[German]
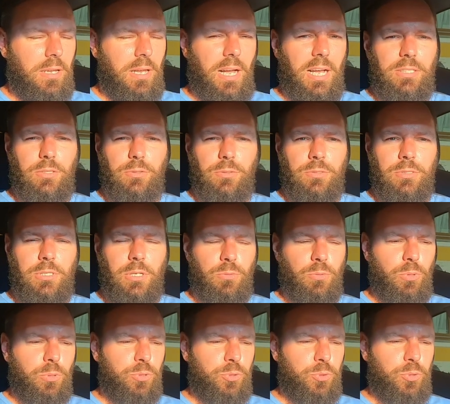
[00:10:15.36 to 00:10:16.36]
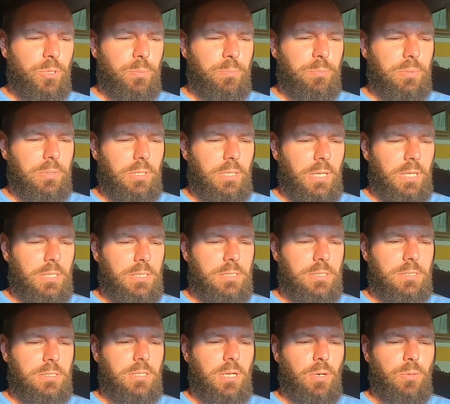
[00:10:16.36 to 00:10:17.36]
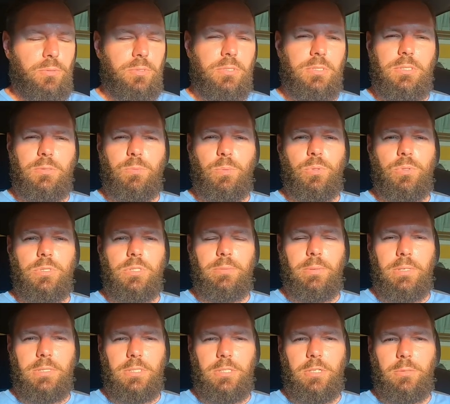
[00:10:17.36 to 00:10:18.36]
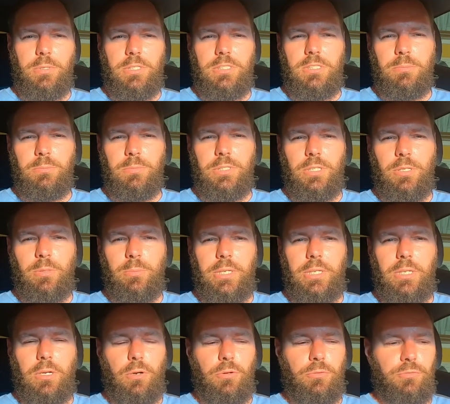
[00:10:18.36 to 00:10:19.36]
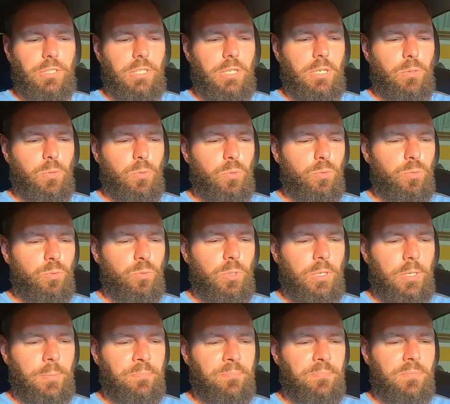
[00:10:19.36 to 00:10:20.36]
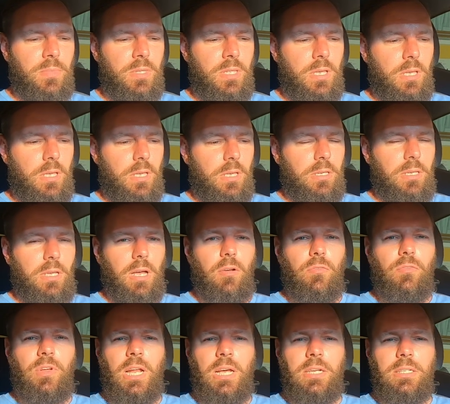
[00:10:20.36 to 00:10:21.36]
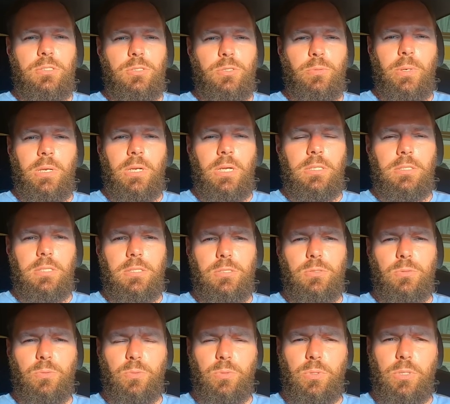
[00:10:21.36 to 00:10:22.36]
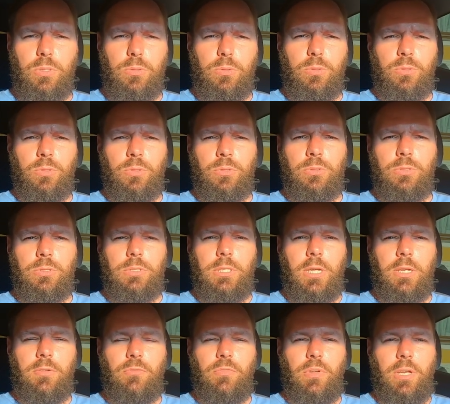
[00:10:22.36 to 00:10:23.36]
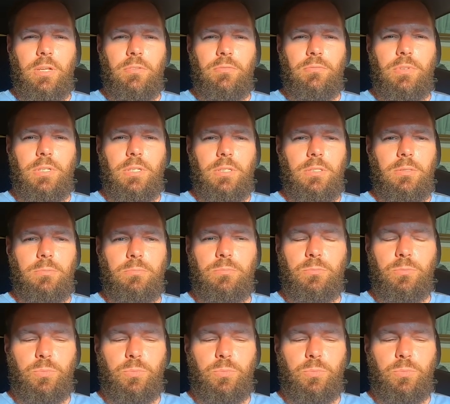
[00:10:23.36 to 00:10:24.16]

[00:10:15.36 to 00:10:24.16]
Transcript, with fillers: hat unser Roadtrip jetzt 1022,7 Kilometer auf der Uhr. Ja, wir laden jetzt über Nacht ganz in Ruhe und dann werden wir